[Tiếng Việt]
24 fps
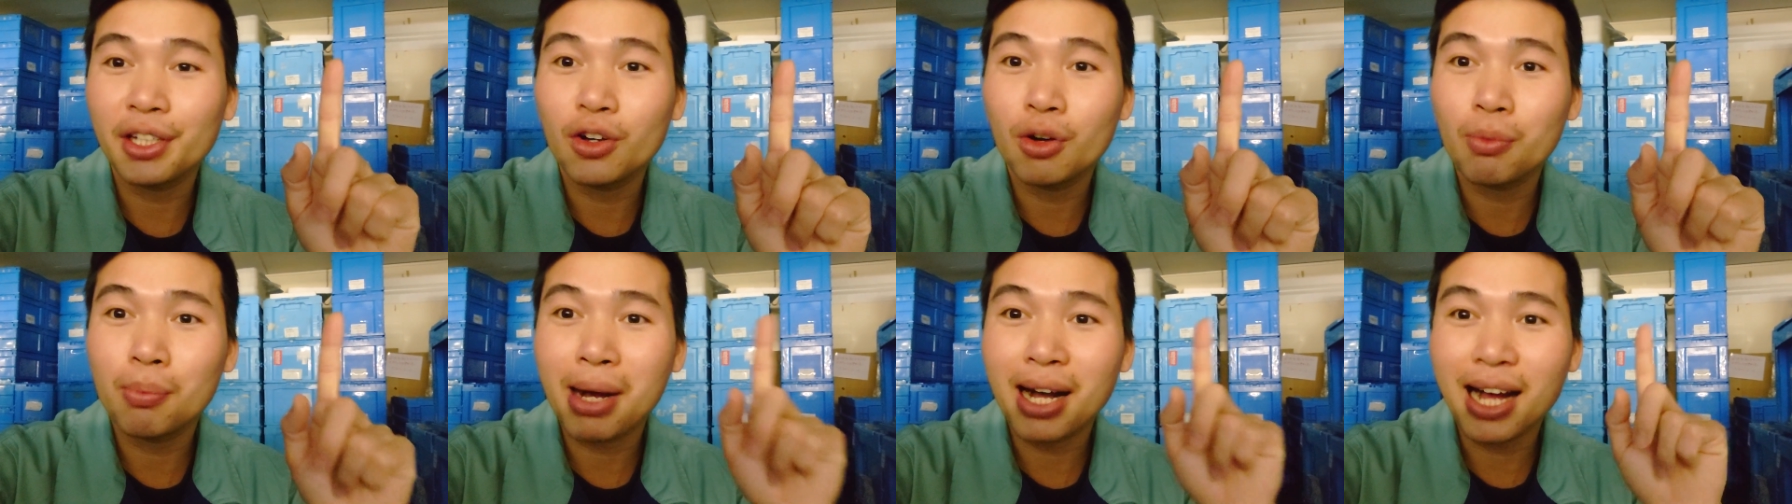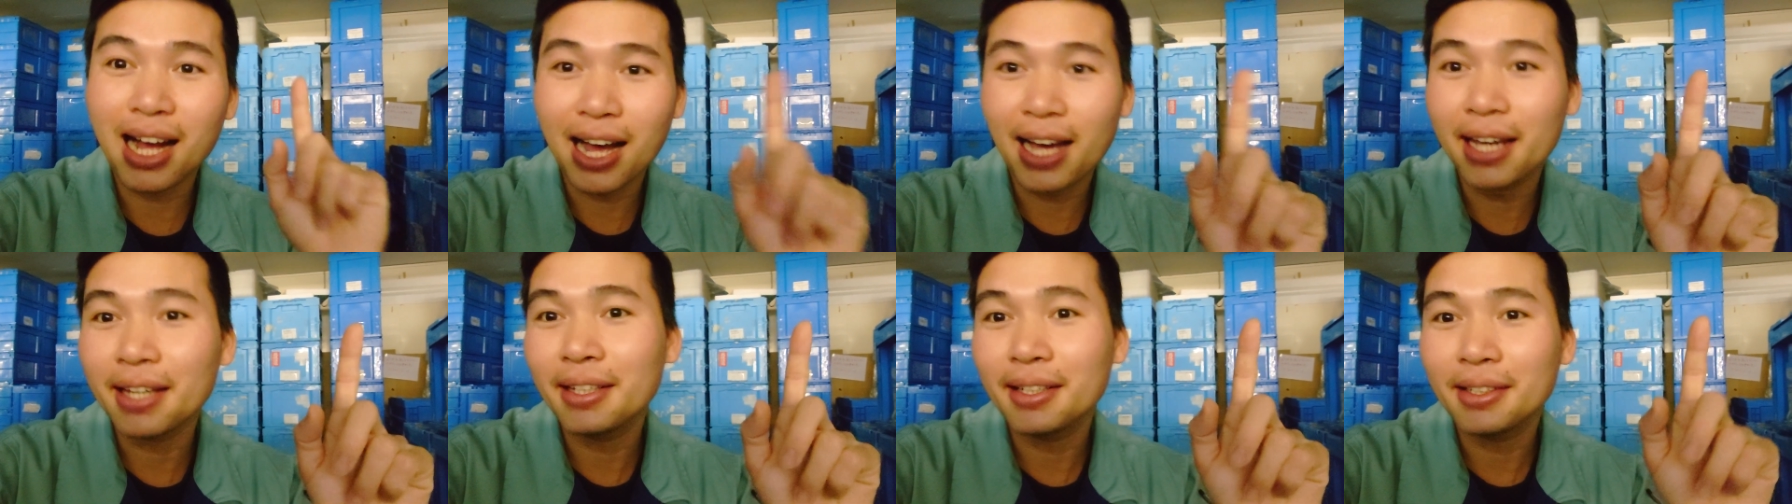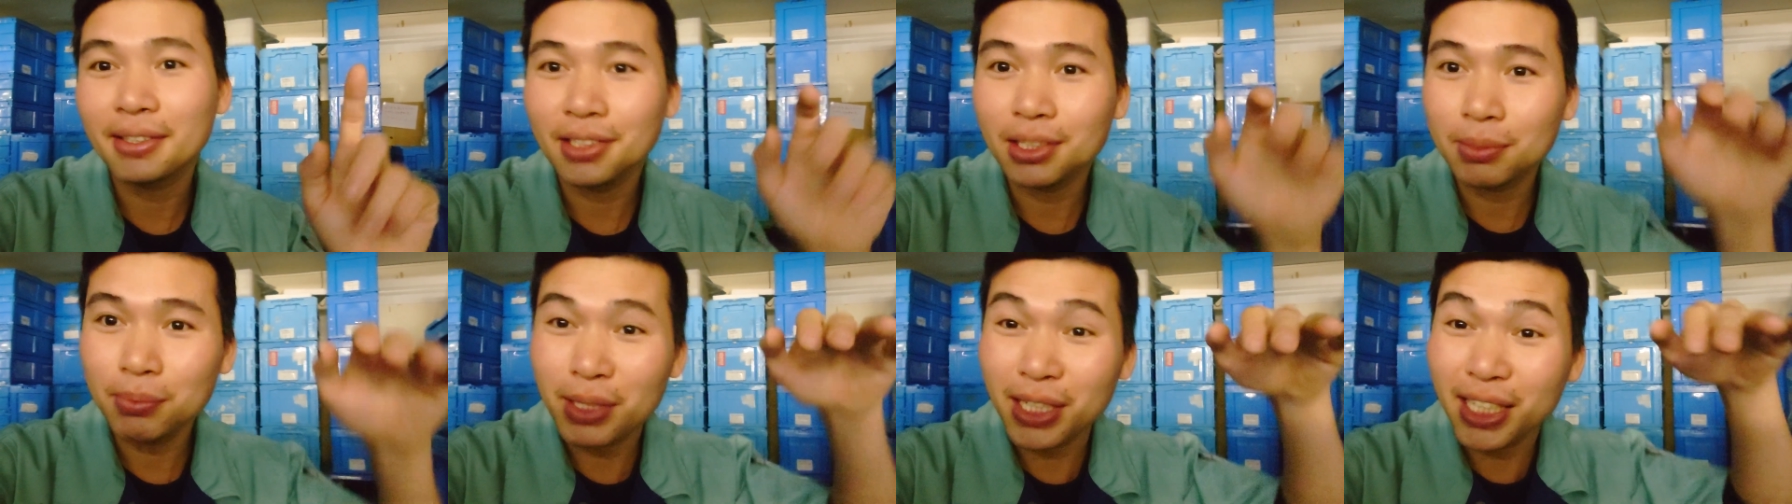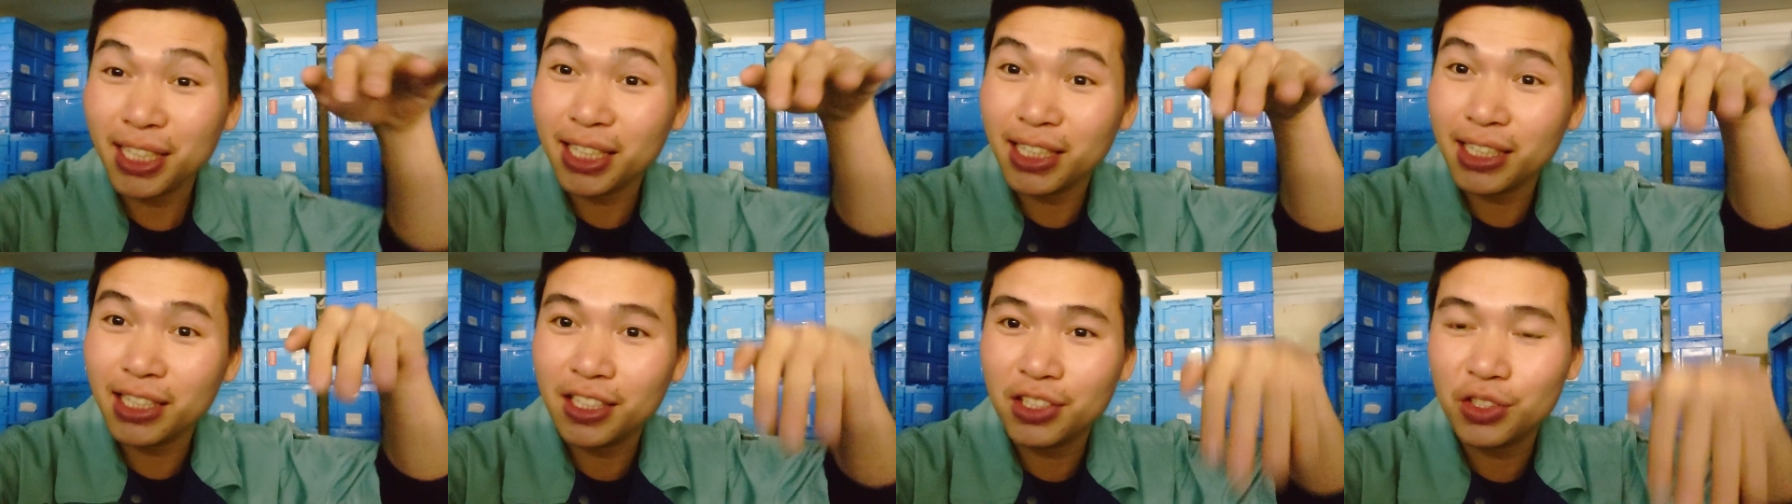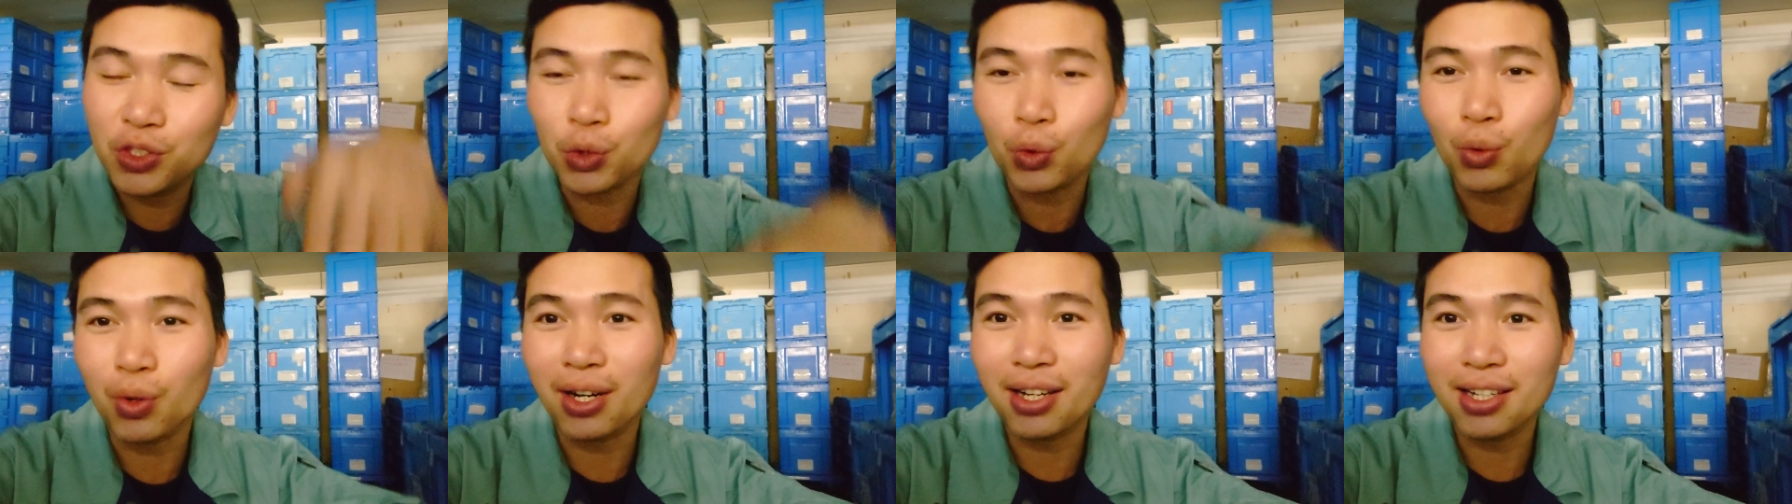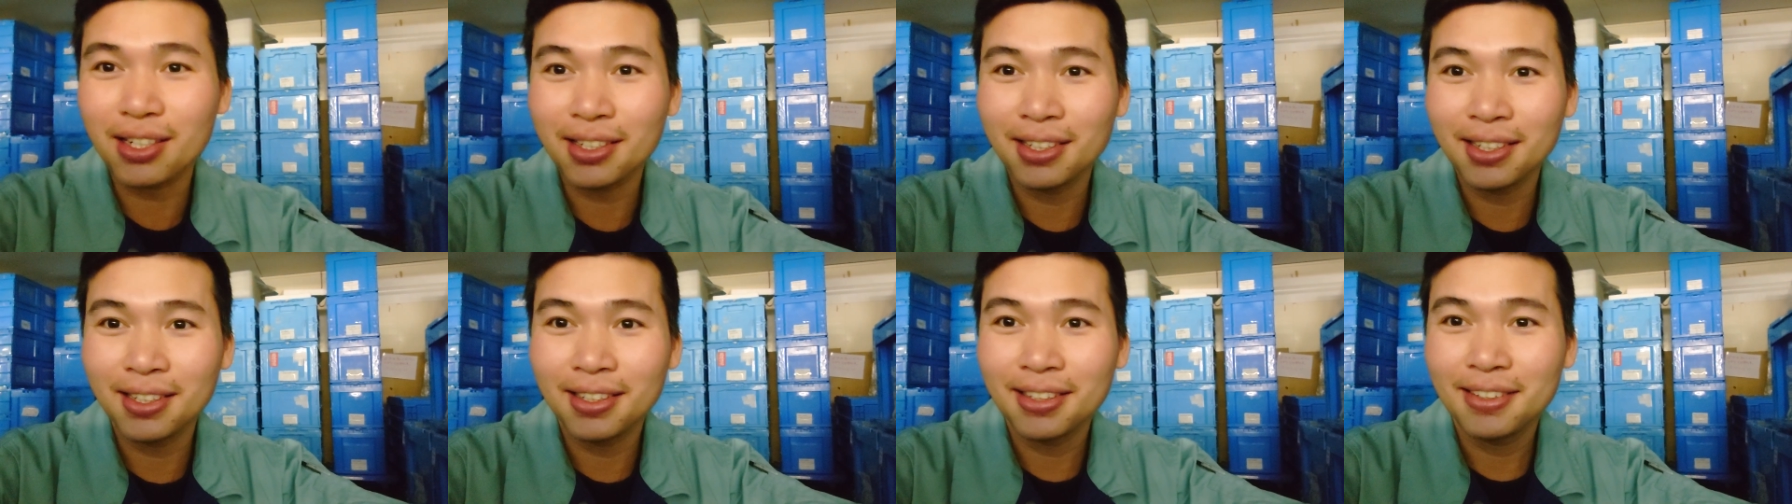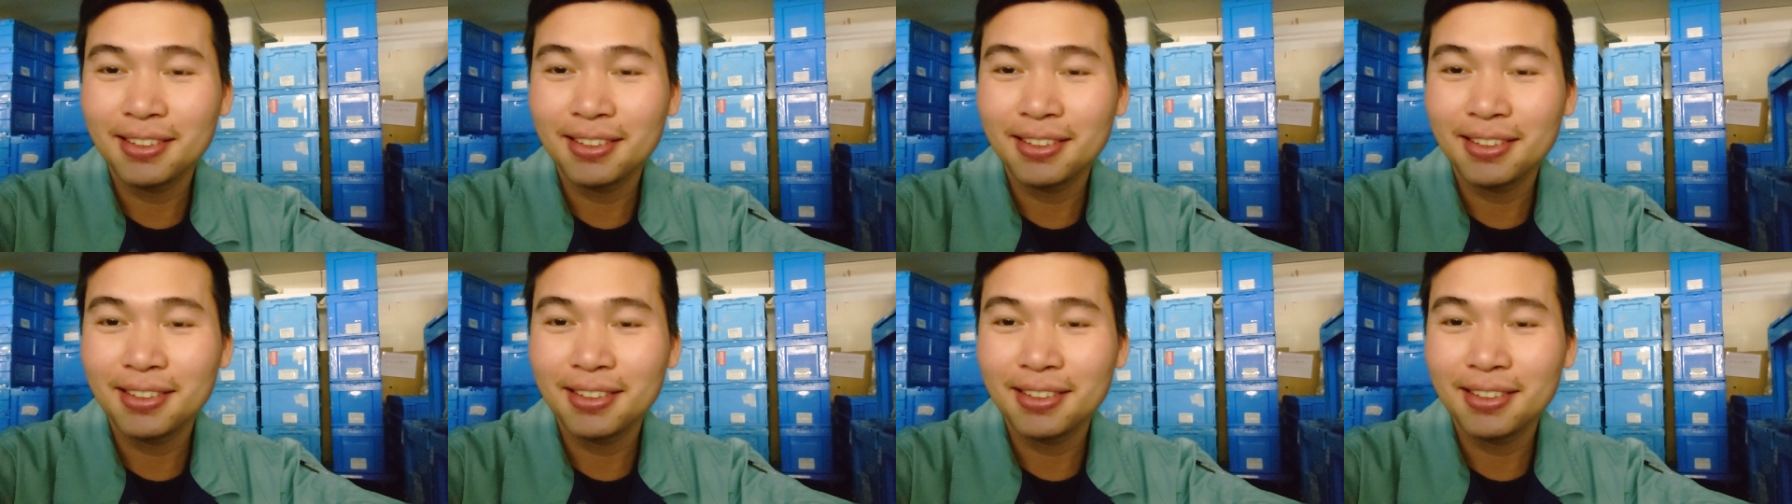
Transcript: khi không bằng ai nhưng mà khi nhìn xuống á,